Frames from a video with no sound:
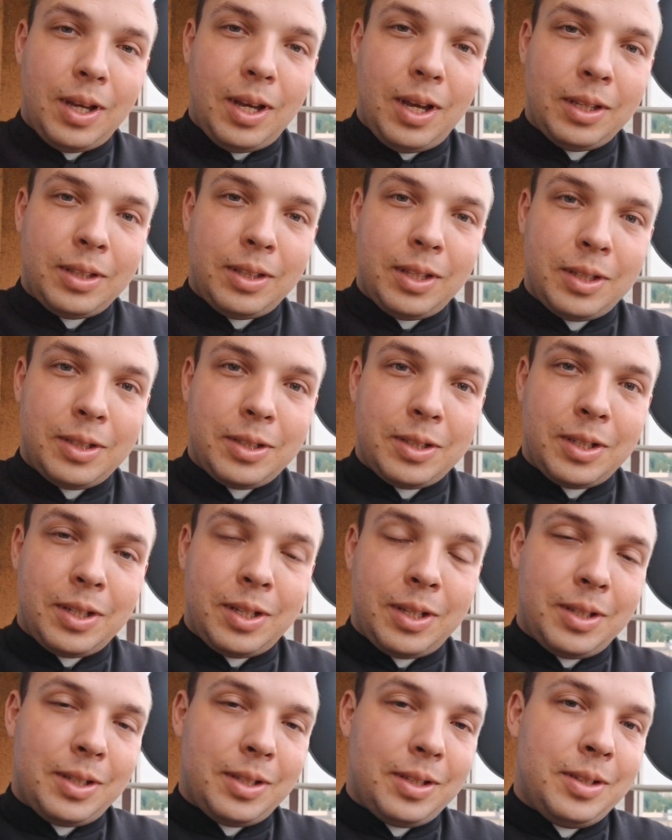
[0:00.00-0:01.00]
A
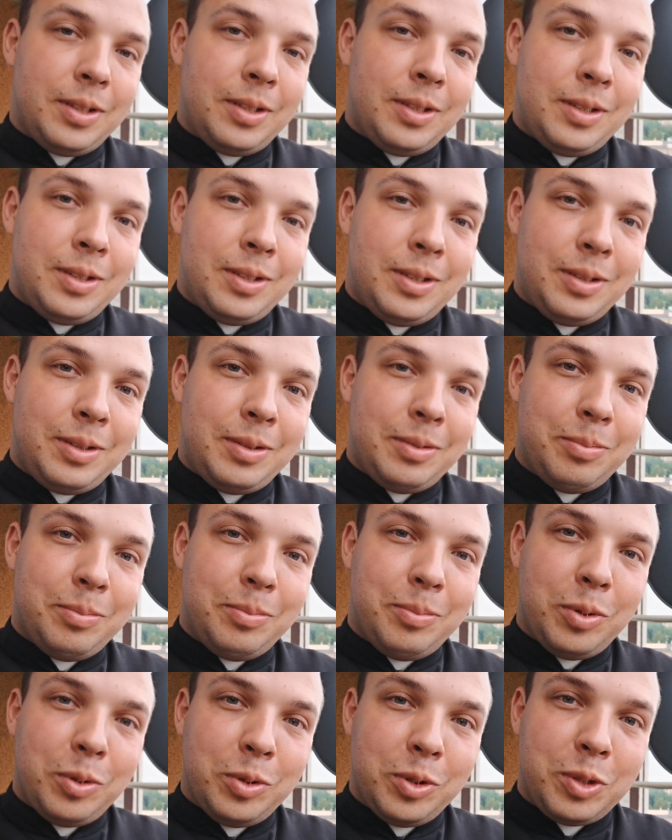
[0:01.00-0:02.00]
także
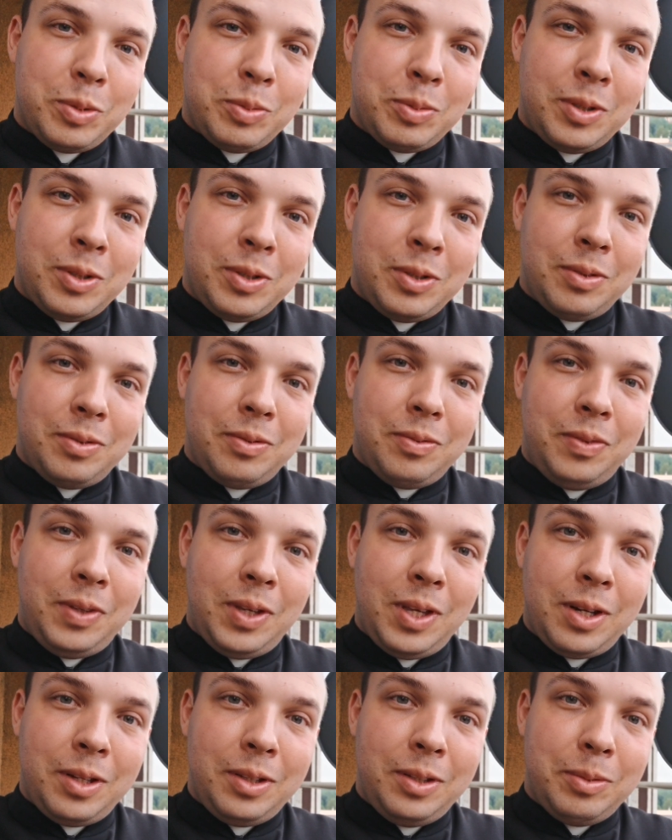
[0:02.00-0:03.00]
bądźmy
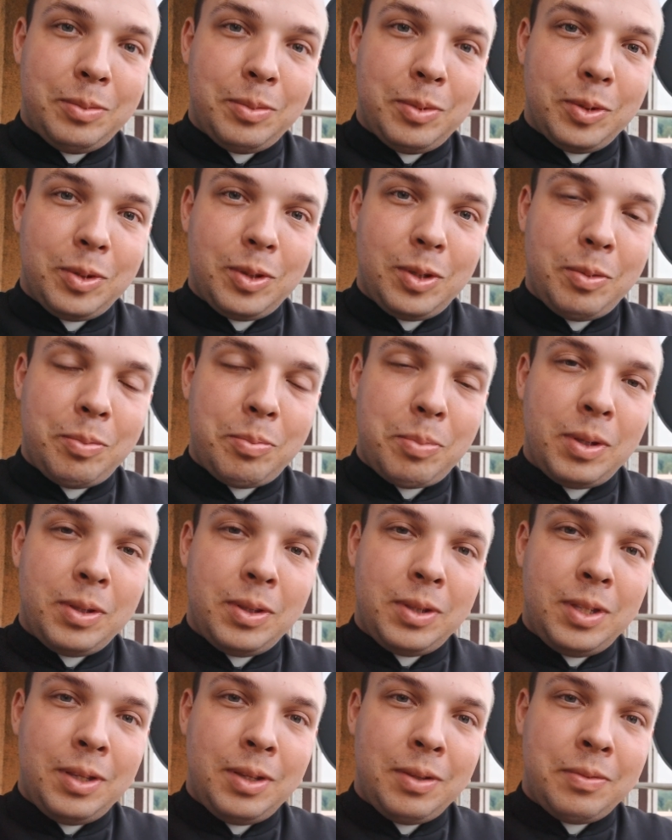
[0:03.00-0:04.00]
wierni, bo te,
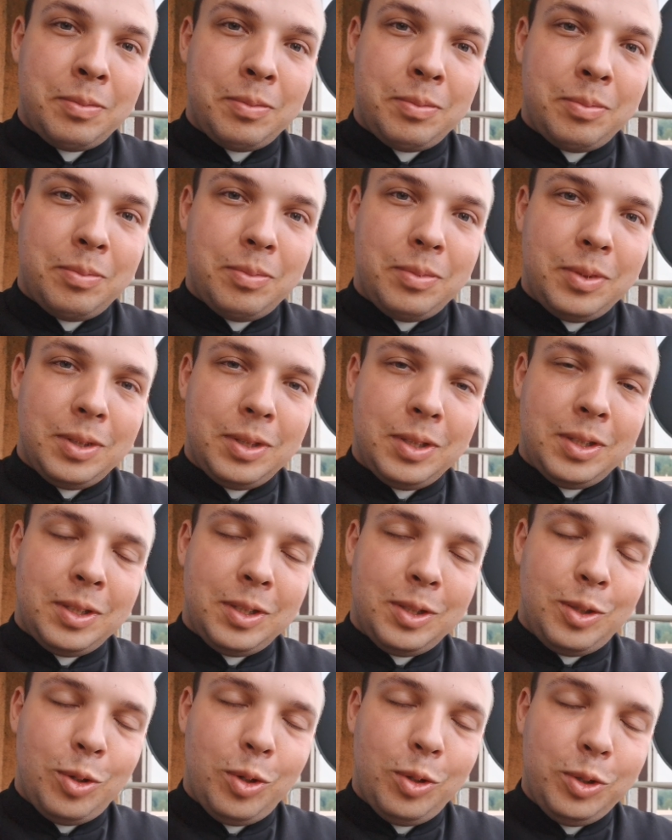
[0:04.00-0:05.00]
te Y,
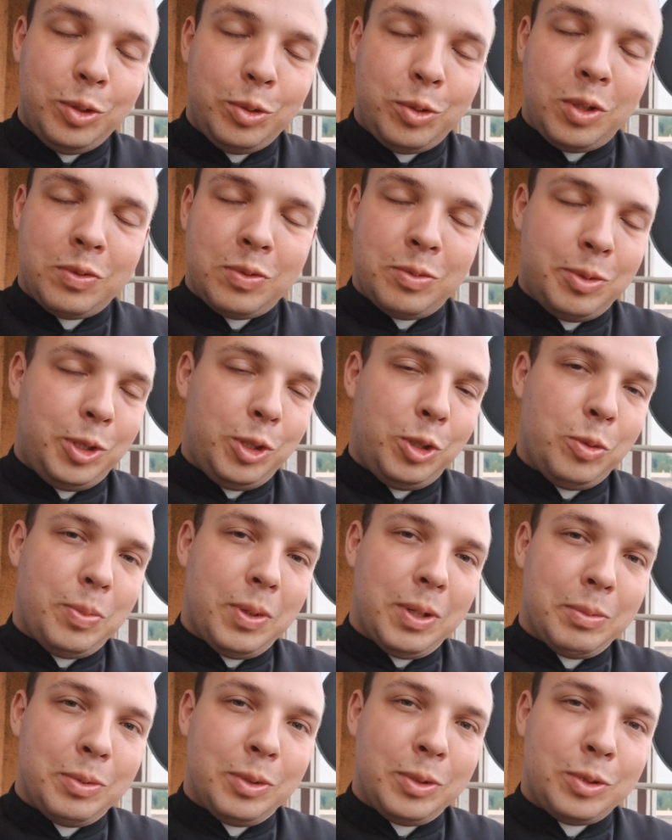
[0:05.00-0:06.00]
drogi, które wymyślił
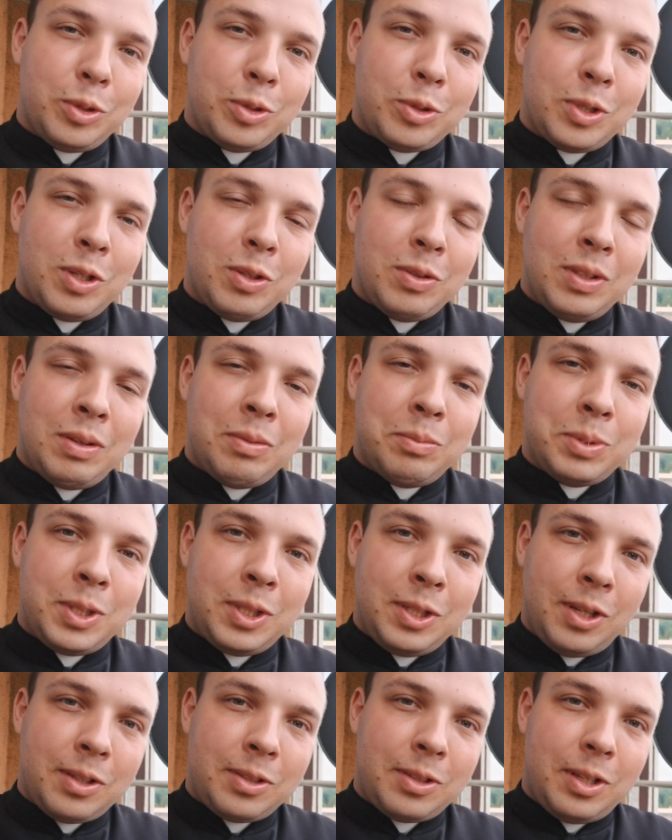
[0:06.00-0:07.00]
Pan Bóg, to co dał nam w
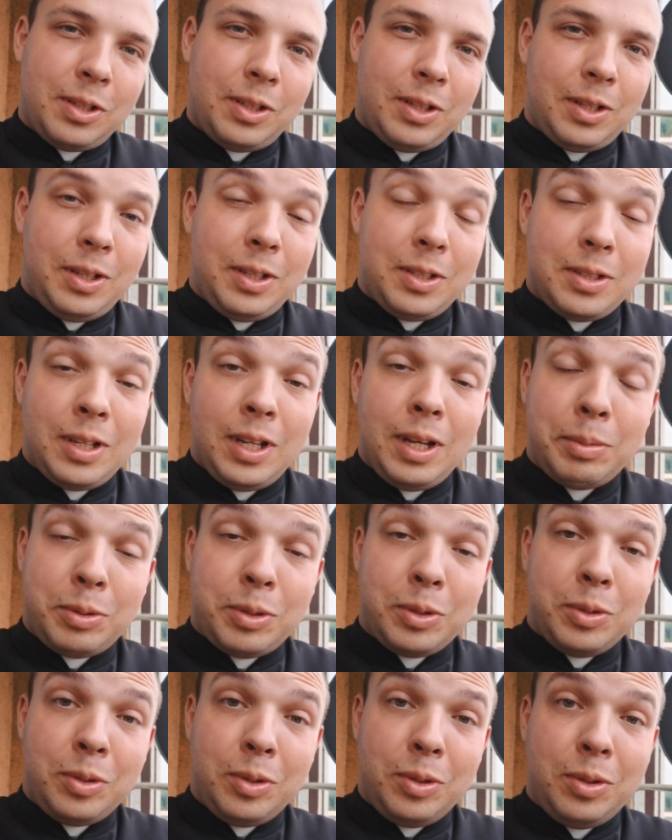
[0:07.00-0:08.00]
przykazaniach, jest
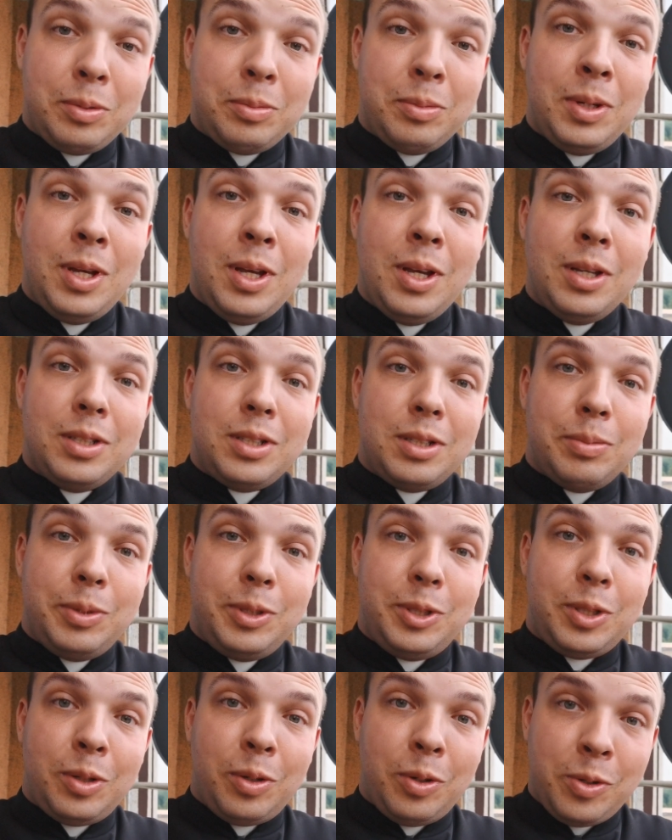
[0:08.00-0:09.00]
najlepszą drogą, żeby
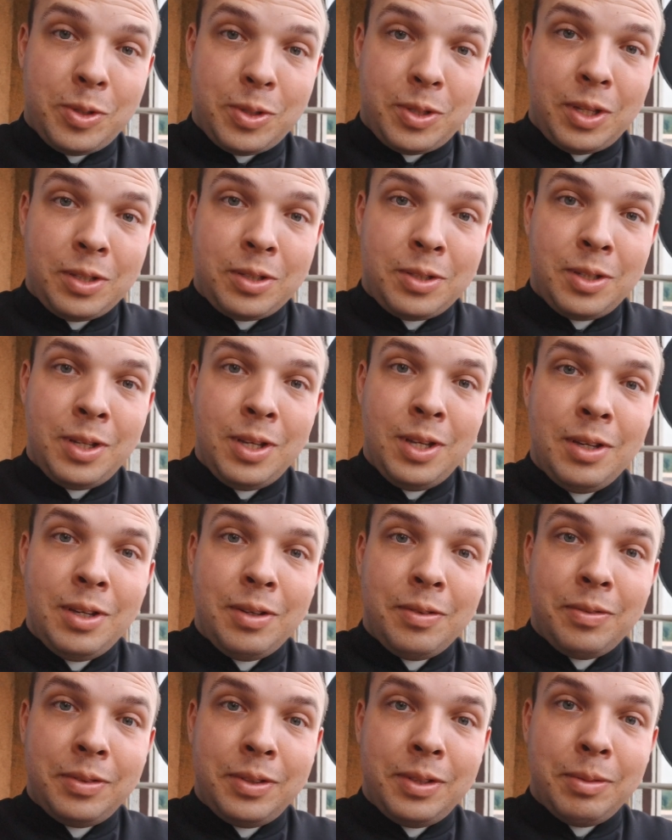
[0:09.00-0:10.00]
się ostać
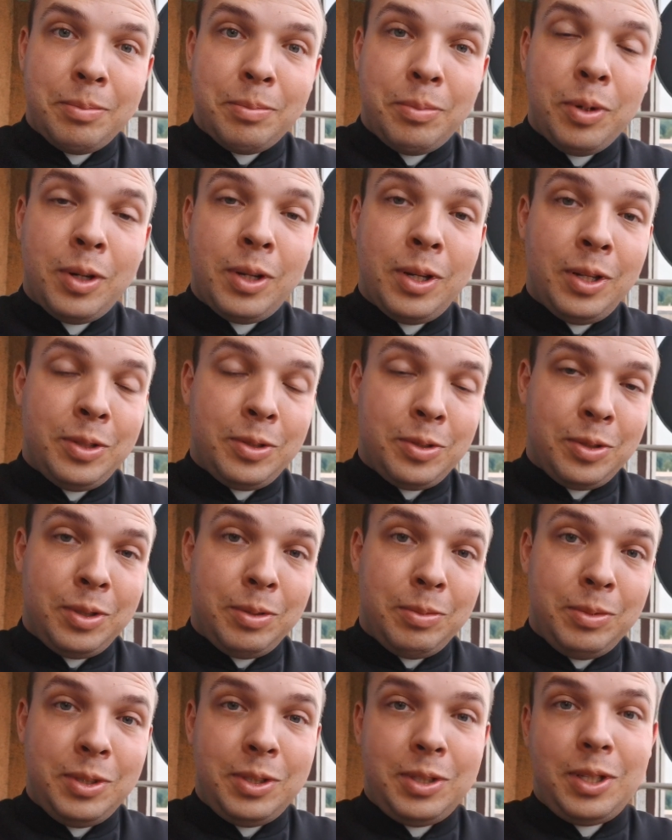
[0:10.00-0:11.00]
w tym
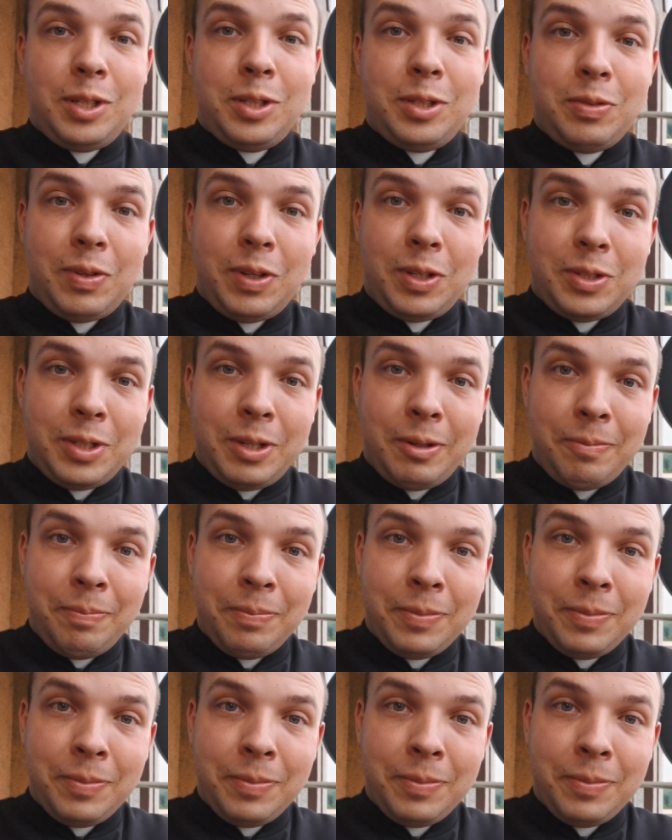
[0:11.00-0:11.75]
pokręconym dzisiaj świecie.